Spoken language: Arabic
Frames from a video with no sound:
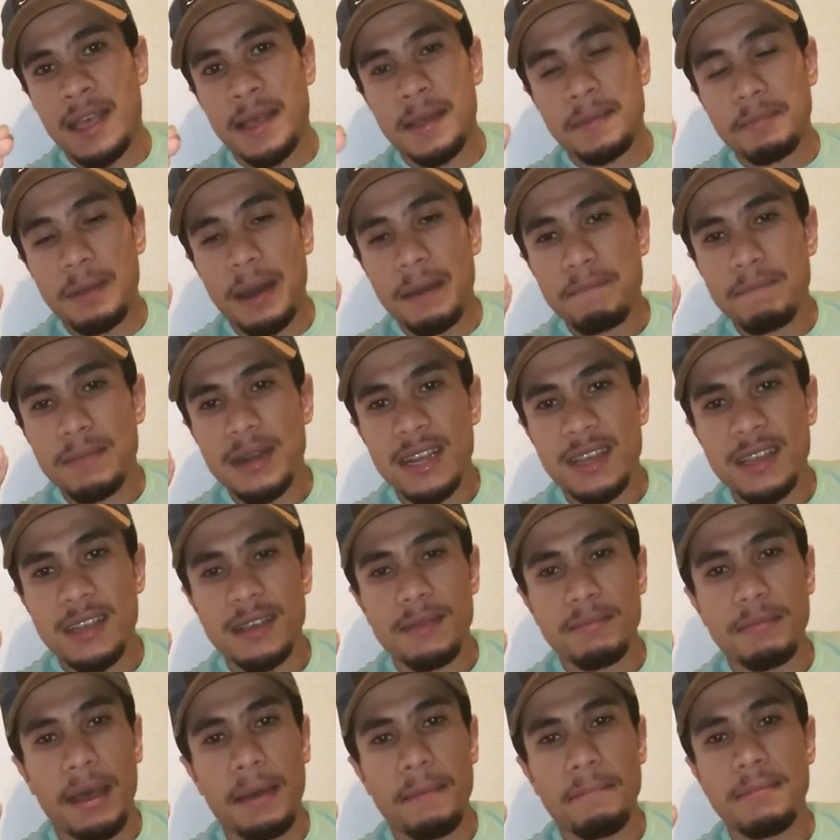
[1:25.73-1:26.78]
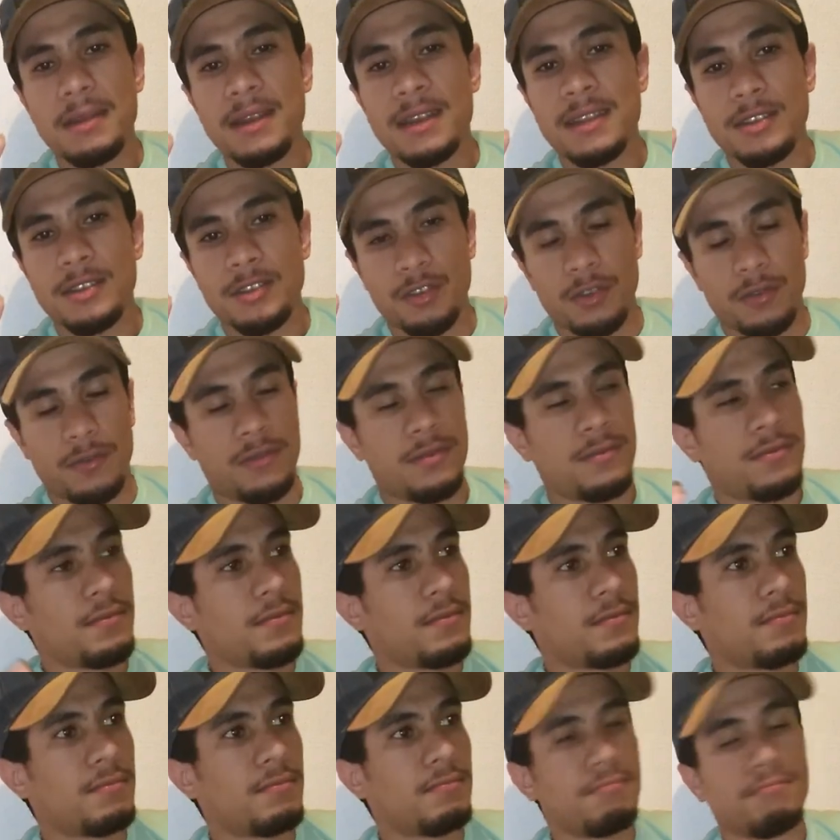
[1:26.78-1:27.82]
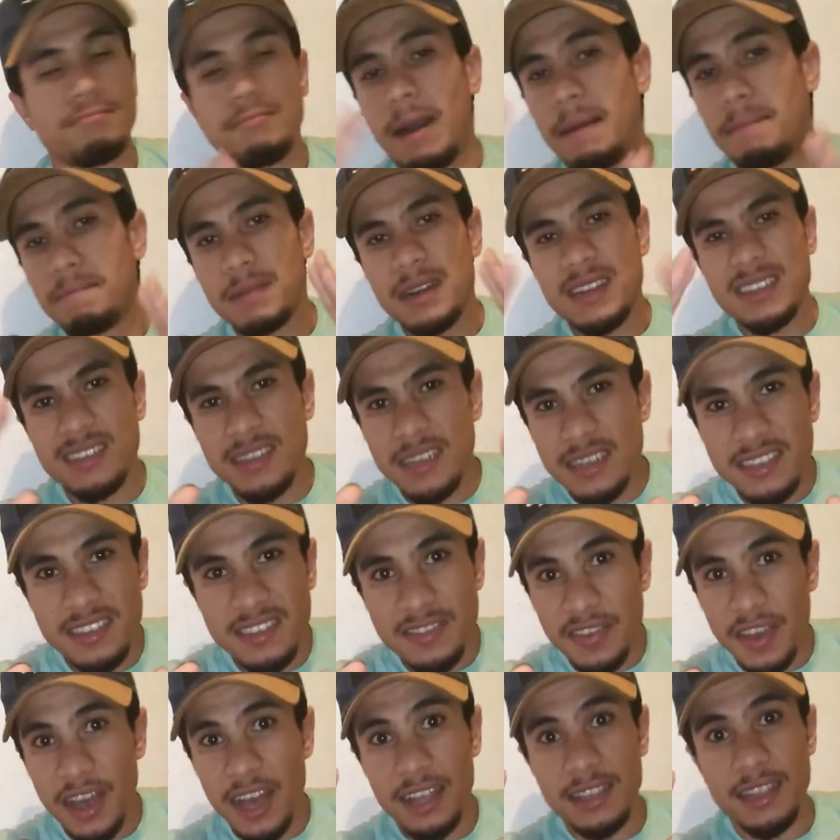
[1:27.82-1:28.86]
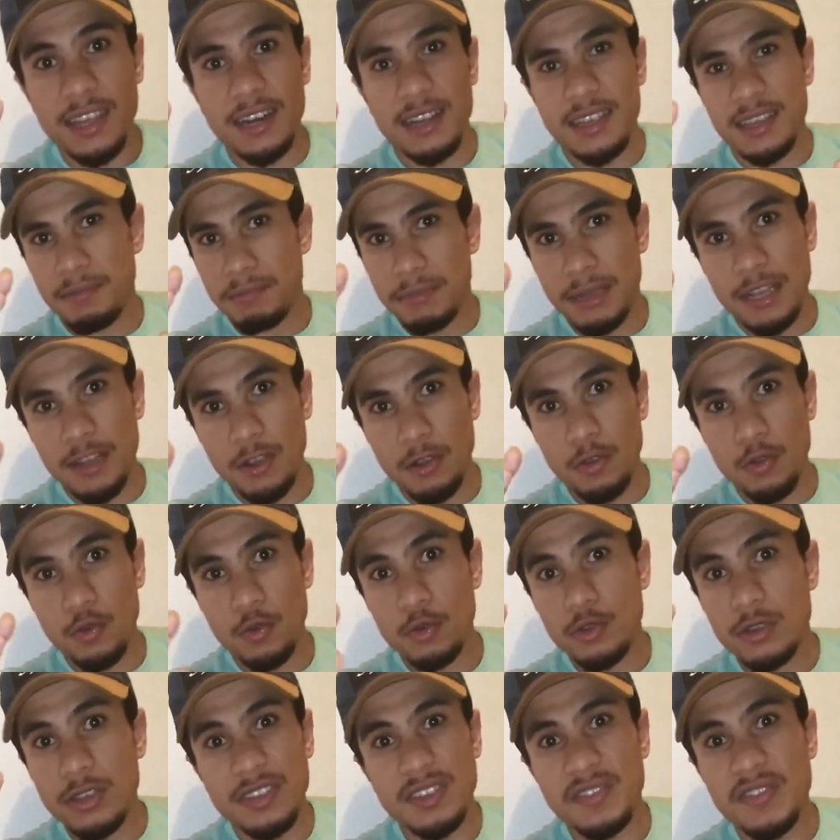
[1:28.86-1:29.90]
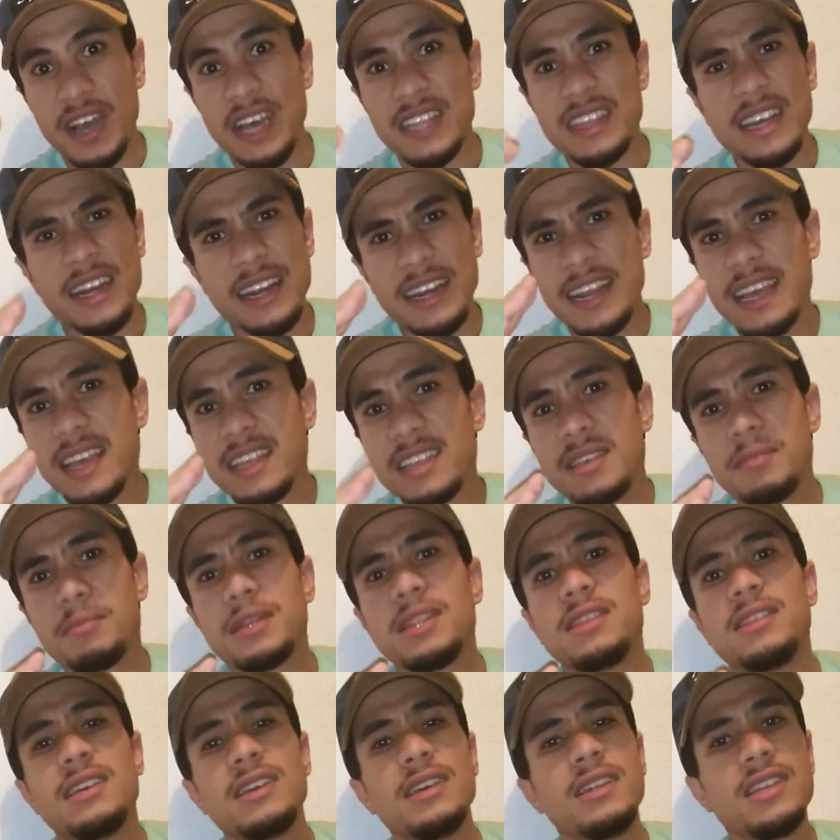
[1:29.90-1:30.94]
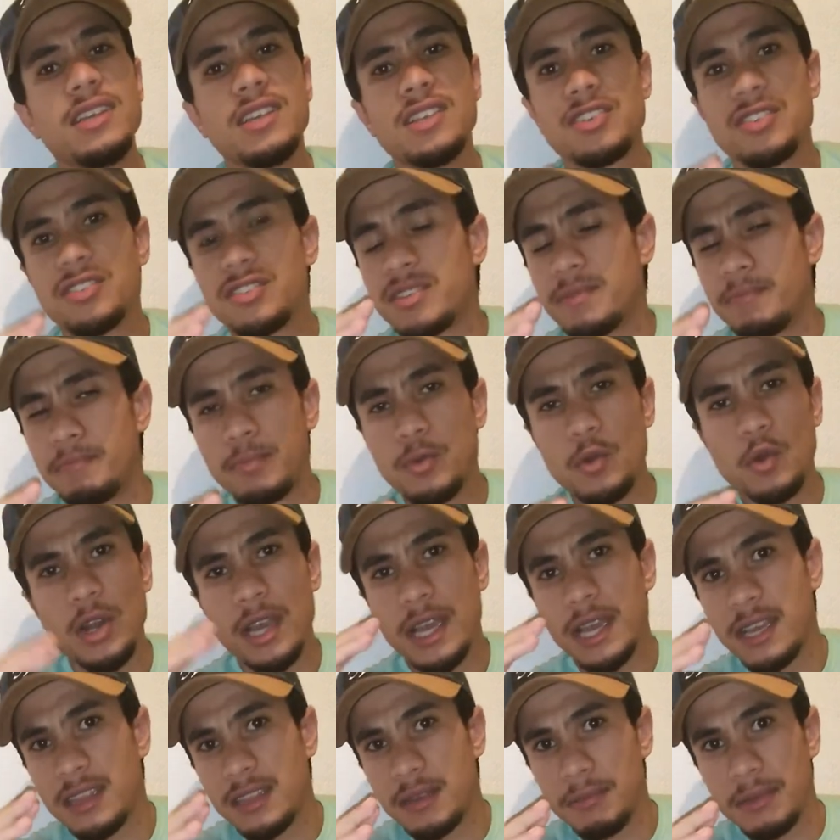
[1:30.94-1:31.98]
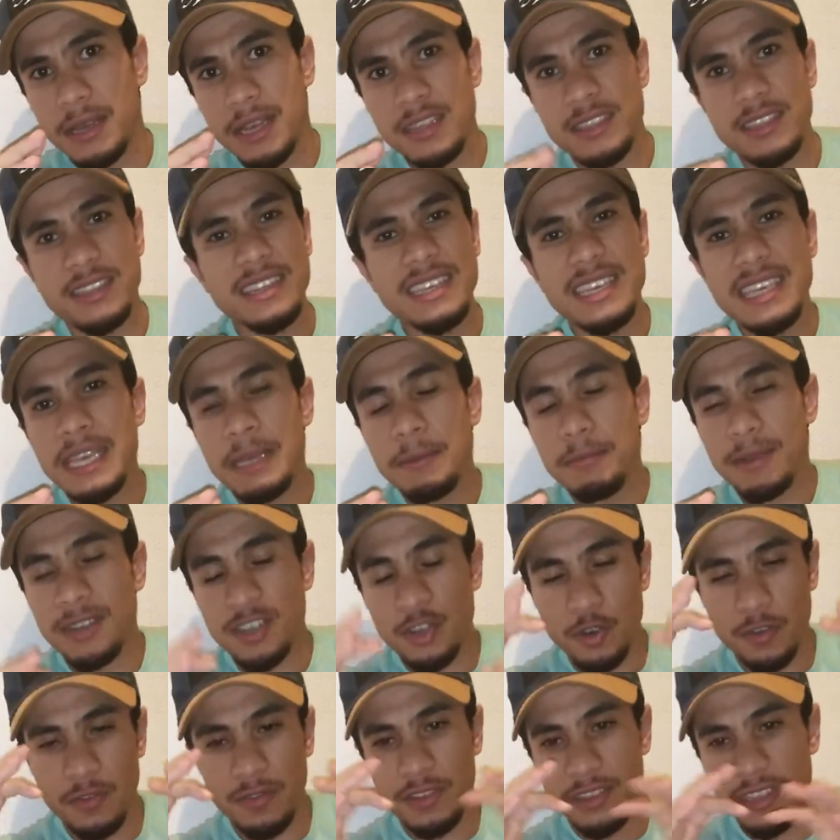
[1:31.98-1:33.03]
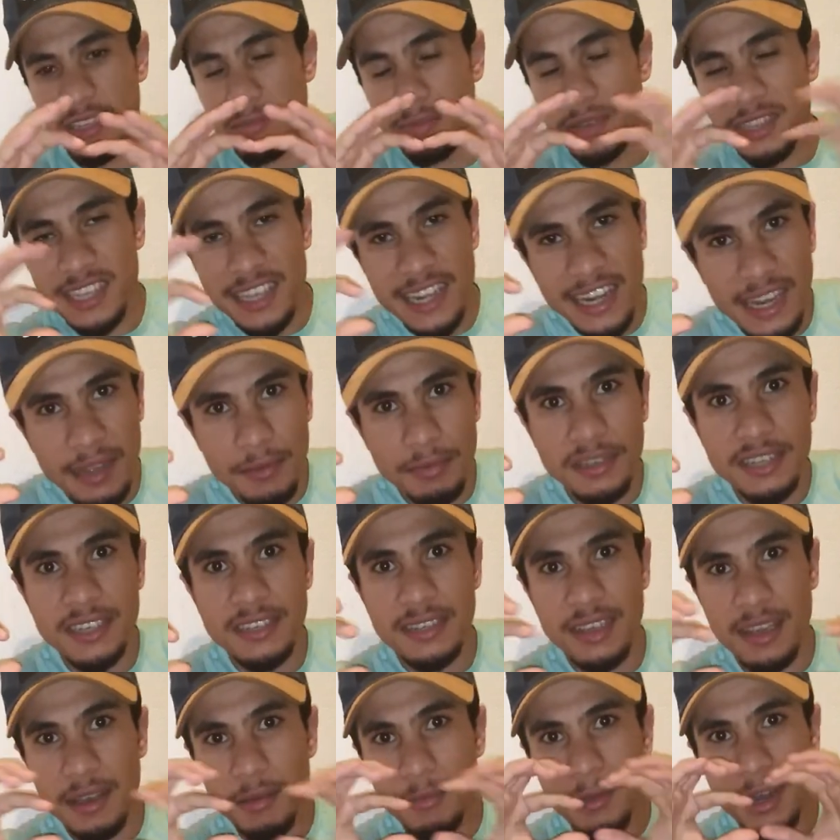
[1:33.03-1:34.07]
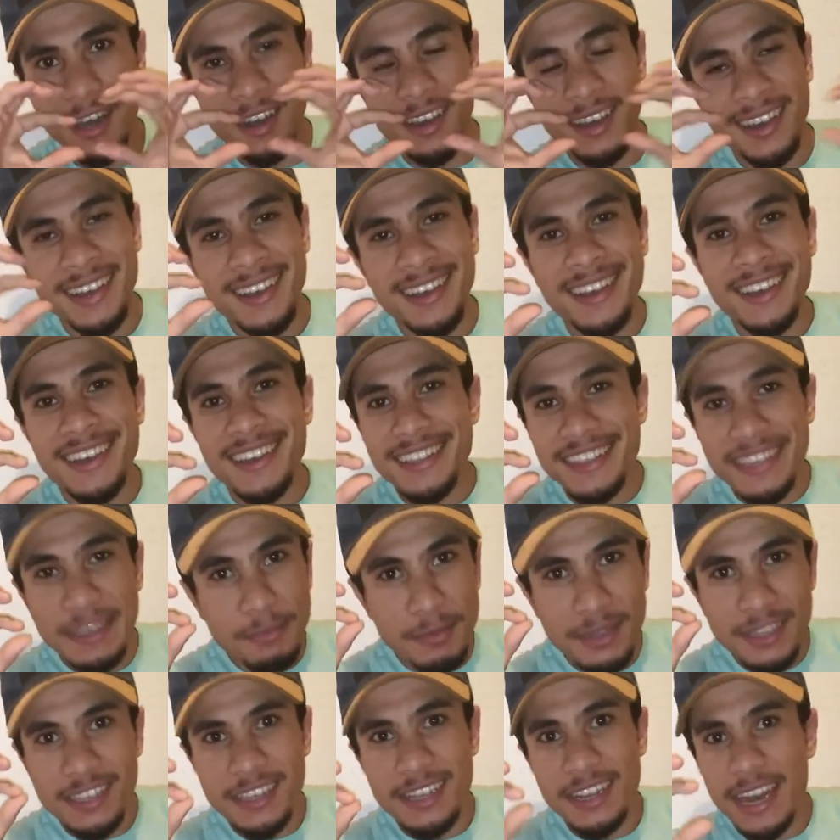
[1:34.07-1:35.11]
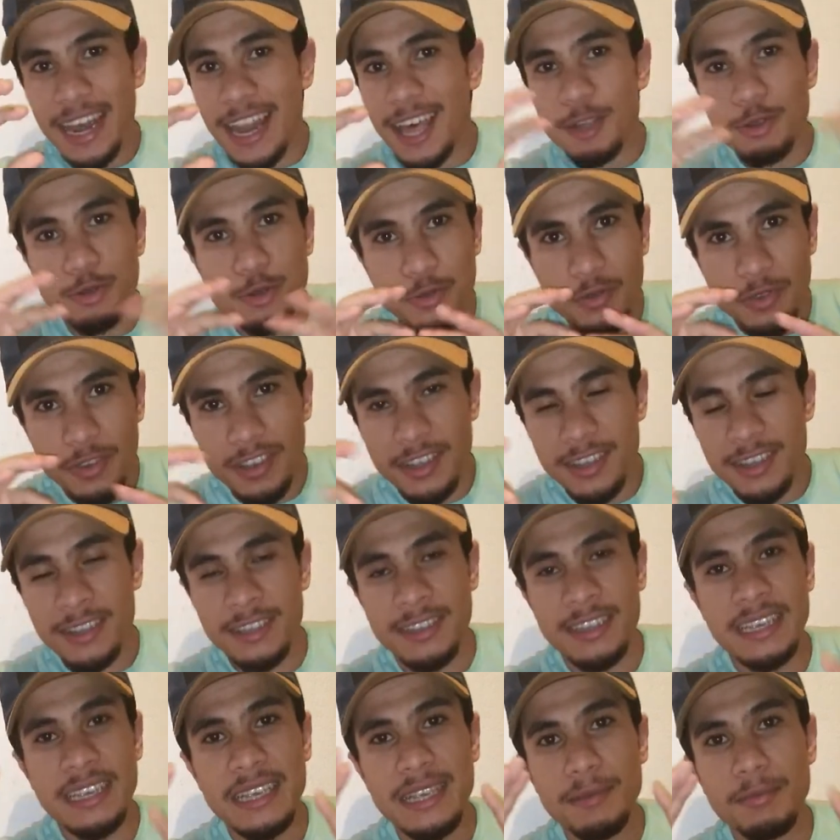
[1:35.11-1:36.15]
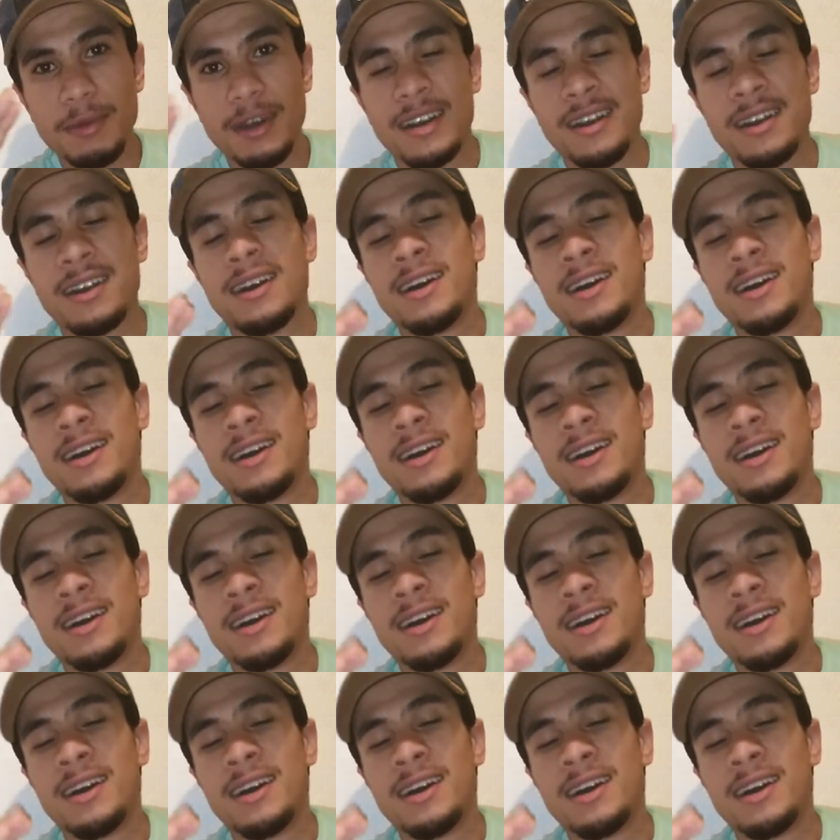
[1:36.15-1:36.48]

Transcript: ما عمرك ما عمرك شوف ما عمرك تهز في خاطرك كما كنقولوا تهز في خاطرك لا هذا ما دانيش نسبو لا هذا ما هذه ديما شوف ديما ديك الابتسامه ديما ديك لا ديما